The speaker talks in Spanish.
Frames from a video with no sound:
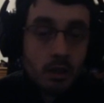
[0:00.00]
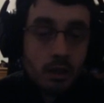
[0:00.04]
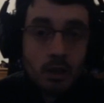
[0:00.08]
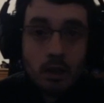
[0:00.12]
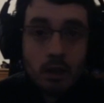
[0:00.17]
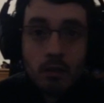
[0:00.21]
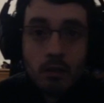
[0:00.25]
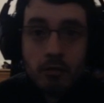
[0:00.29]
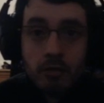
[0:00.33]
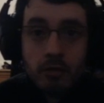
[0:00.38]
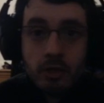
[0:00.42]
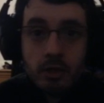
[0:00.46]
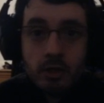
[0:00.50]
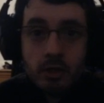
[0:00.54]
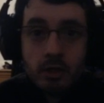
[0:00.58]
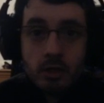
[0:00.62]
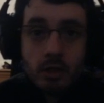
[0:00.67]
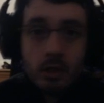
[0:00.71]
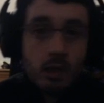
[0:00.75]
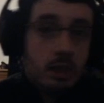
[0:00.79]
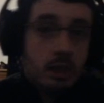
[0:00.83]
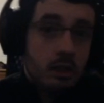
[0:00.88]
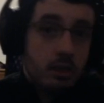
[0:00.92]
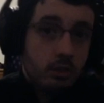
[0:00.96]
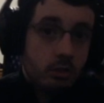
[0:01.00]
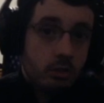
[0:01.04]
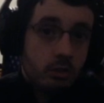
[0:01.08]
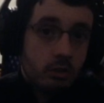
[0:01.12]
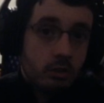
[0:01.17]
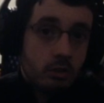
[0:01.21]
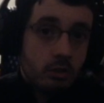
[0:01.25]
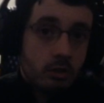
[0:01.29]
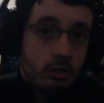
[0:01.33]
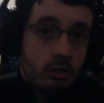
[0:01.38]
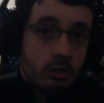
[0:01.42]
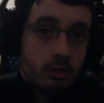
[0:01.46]
En fin,
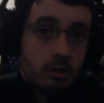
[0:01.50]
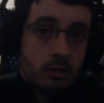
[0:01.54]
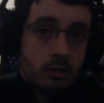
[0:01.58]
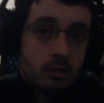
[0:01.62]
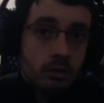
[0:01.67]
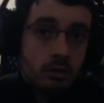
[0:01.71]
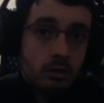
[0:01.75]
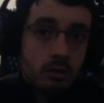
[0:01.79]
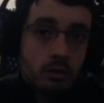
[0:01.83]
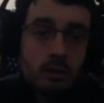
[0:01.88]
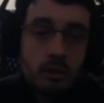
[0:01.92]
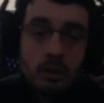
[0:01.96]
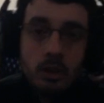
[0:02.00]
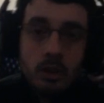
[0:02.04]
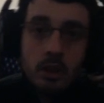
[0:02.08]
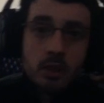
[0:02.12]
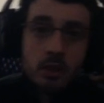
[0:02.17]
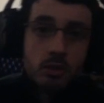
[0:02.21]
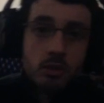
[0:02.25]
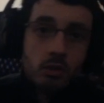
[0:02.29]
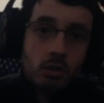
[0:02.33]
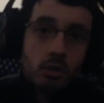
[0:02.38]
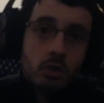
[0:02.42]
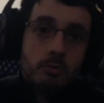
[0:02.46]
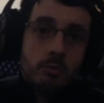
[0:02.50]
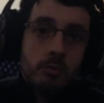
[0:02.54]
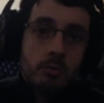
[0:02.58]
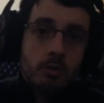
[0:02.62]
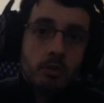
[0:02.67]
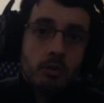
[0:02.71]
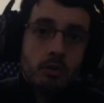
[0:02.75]
esto es todo por